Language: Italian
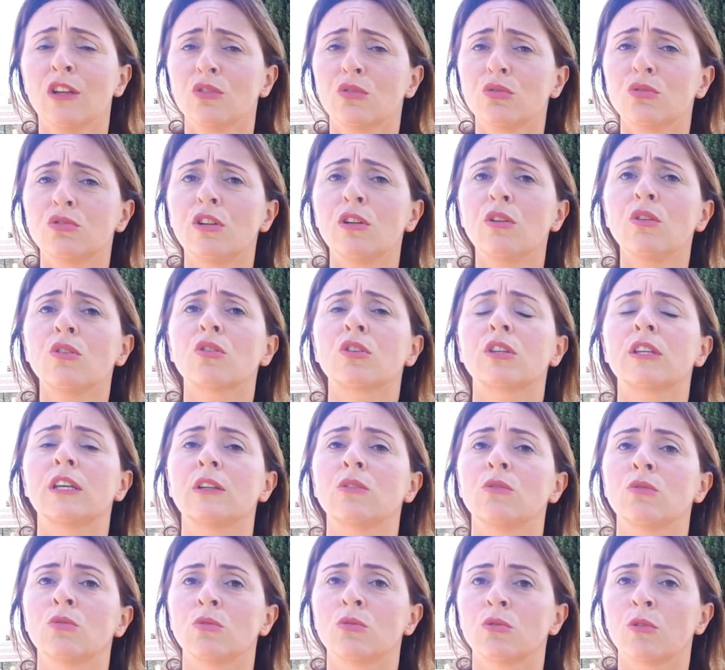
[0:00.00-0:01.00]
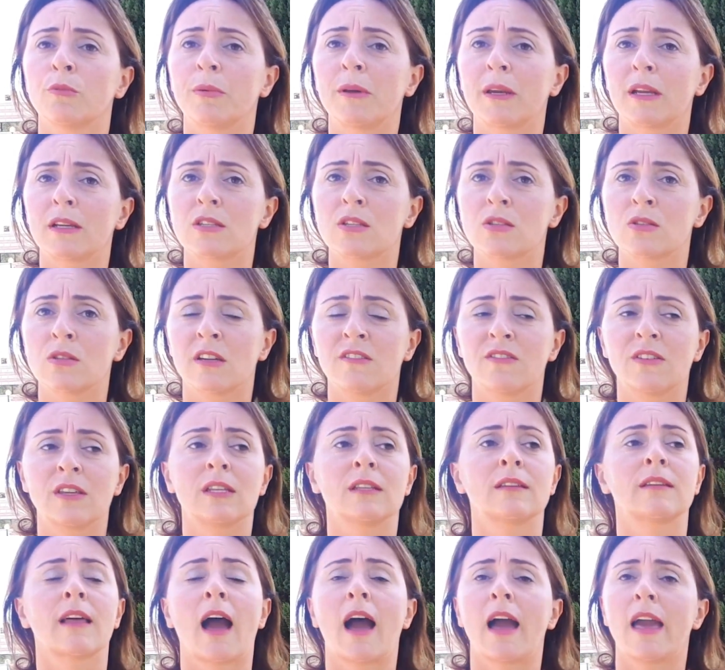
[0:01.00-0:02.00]
Tutti loro chiedono un'operazione
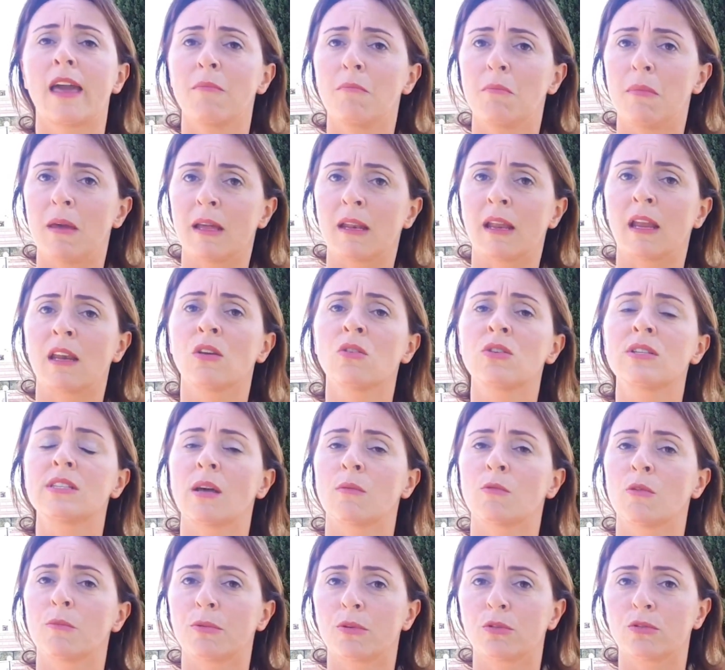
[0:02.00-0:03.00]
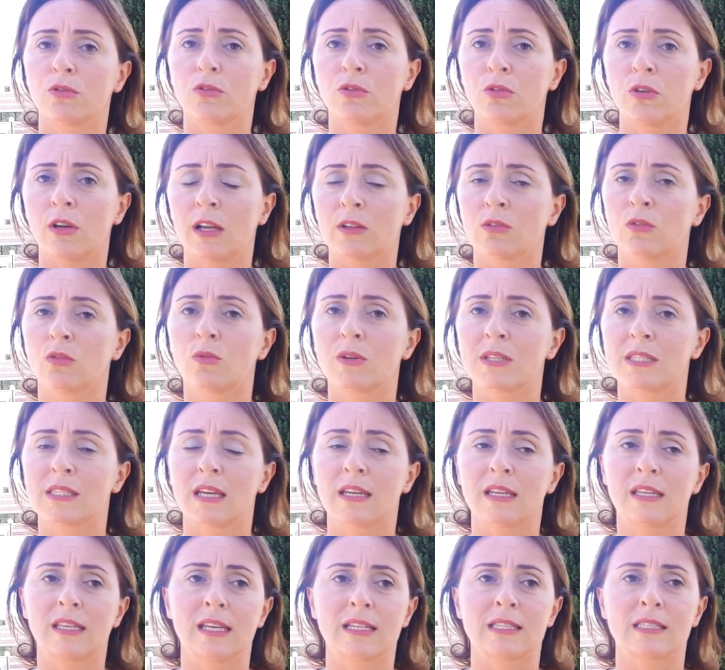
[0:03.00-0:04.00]
verità. Ebbene, noi stiamo protocollando
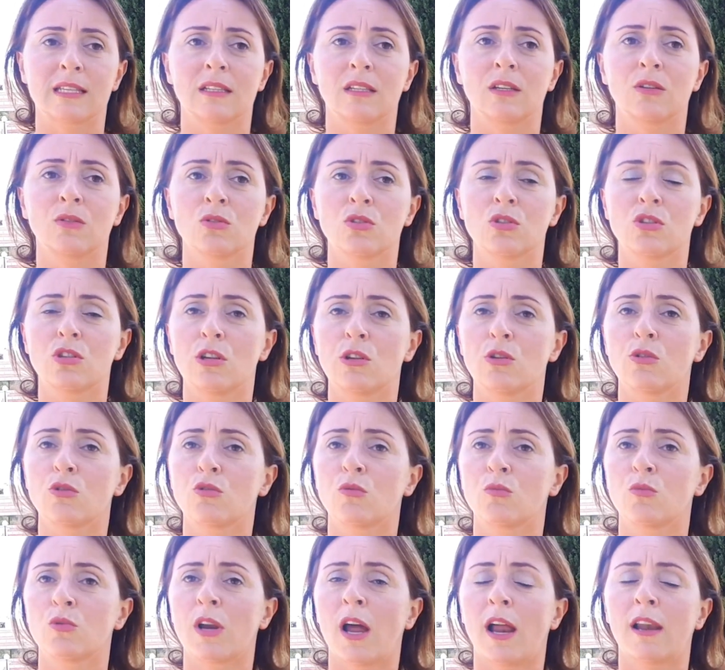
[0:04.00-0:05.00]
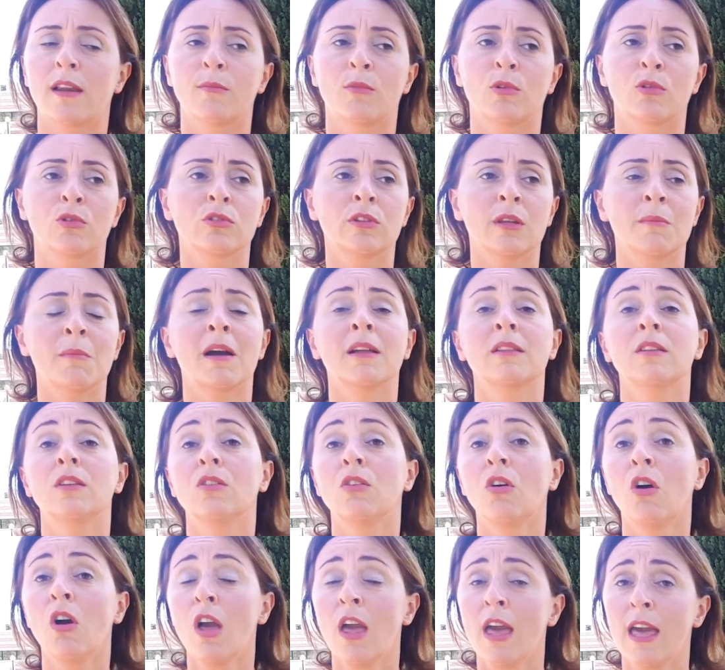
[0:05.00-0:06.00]
questa richiesta di Consiglio Comunale
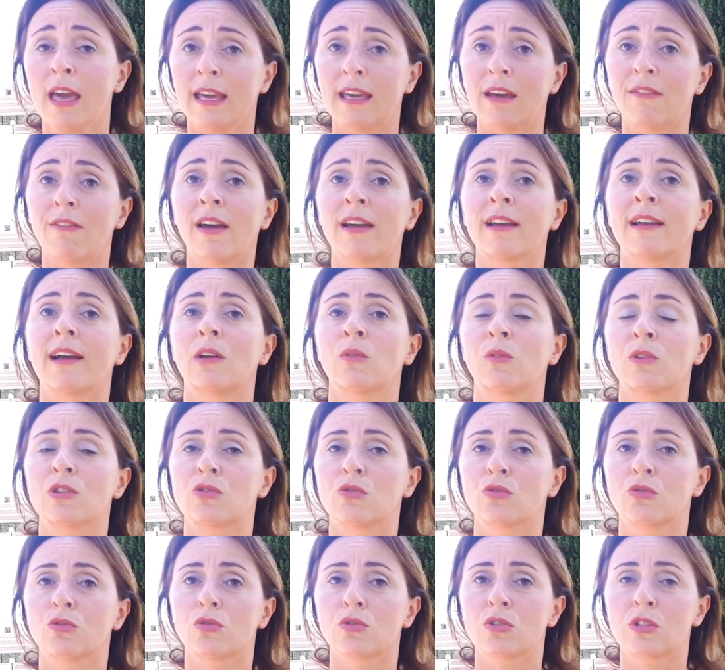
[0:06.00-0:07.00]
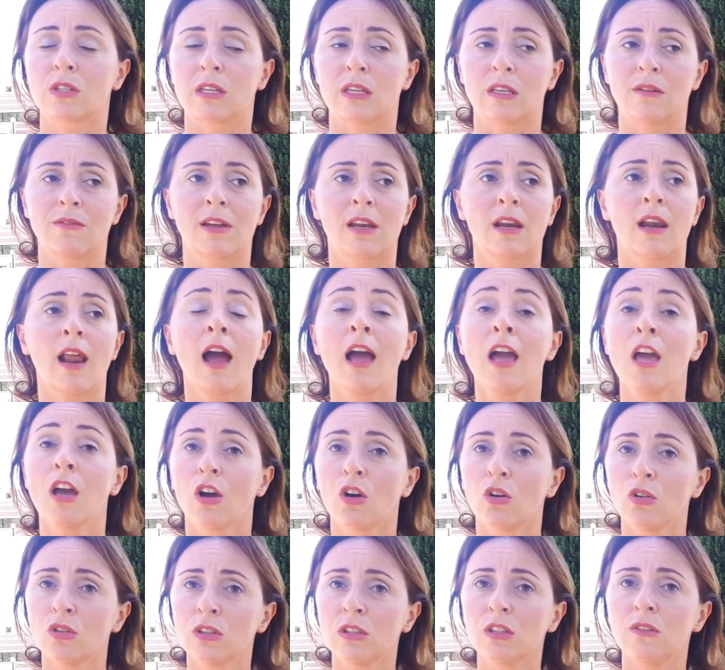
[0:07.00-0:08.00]
monotematico che vengano a sottoscriverla.
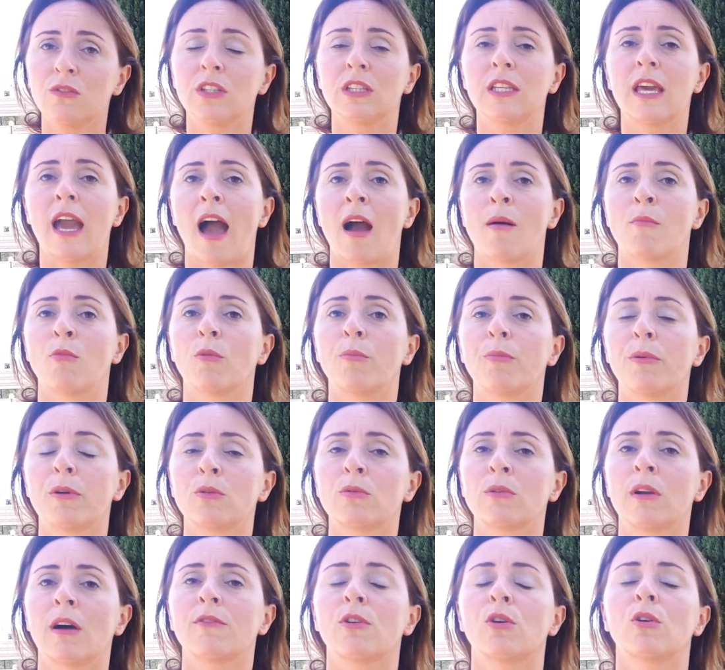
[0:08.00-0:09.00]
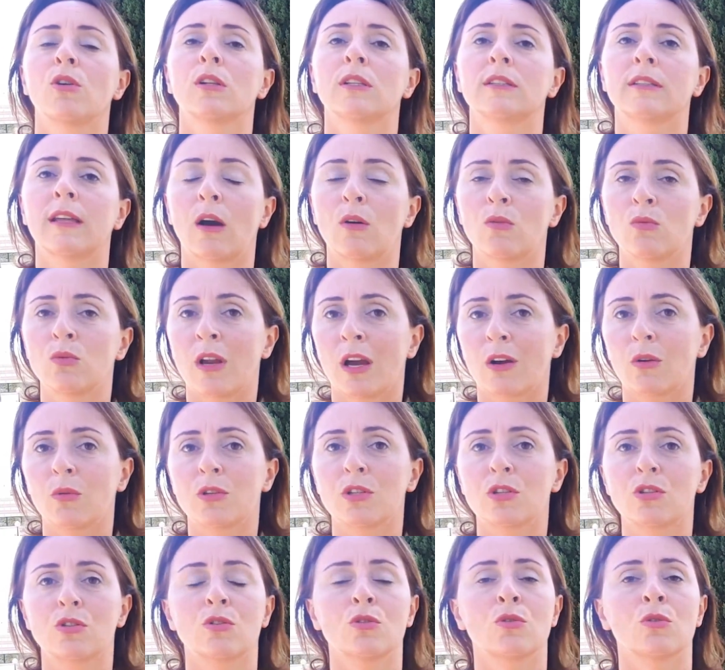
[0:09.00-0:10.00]
Condividiamo per una volta una
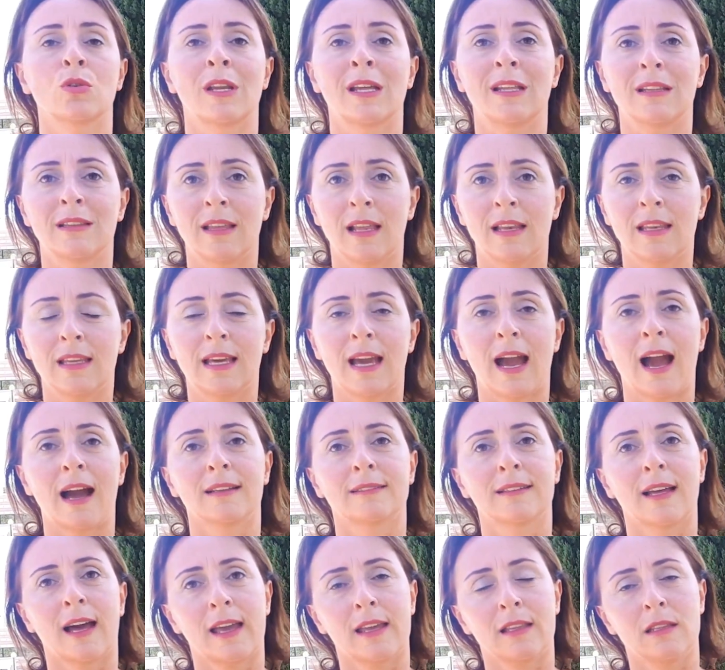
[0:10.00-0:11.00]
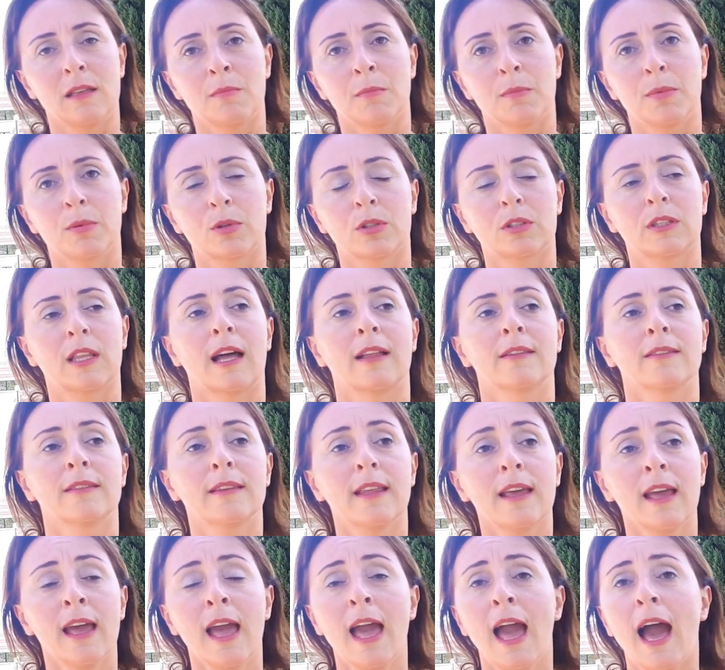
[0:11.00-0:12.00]
questione delicata ed
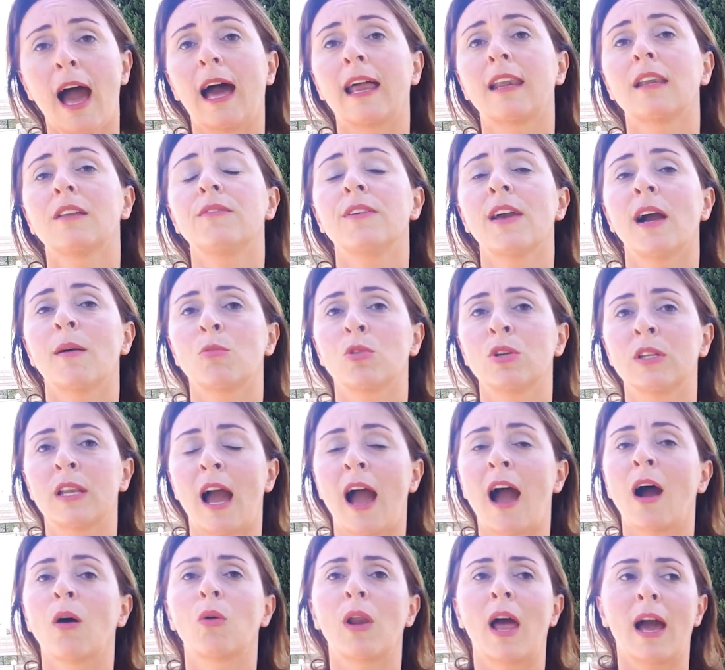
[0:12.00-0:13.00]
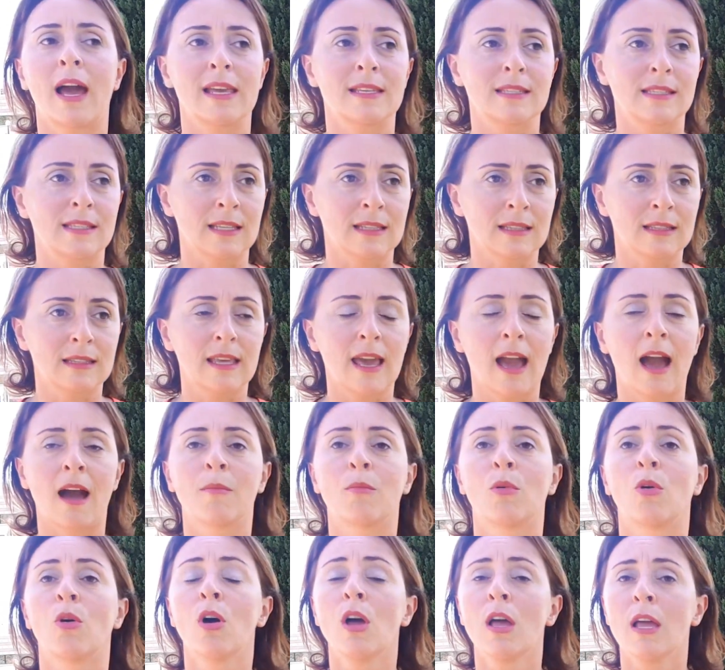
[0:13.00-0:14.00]
importante. Arriviamo in aula e
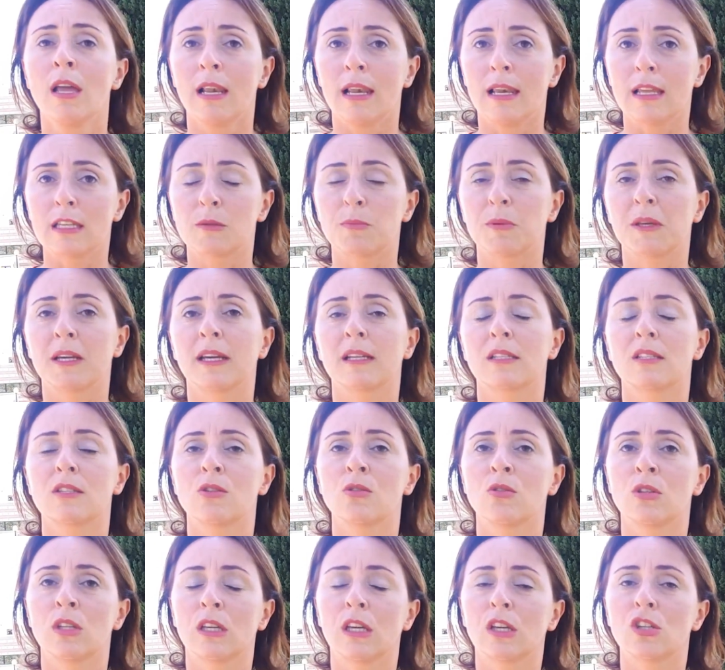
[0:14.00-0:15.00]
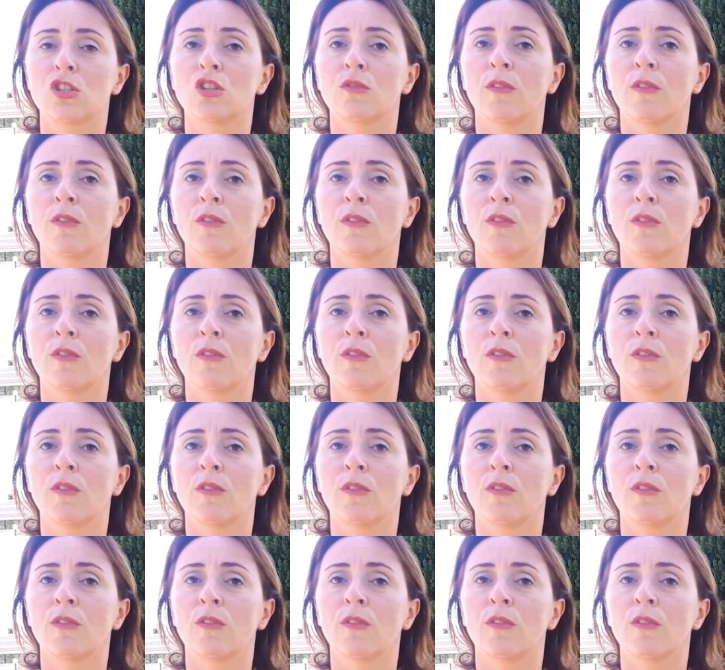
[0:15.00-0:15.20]
sentiamo le spiegazioni che ci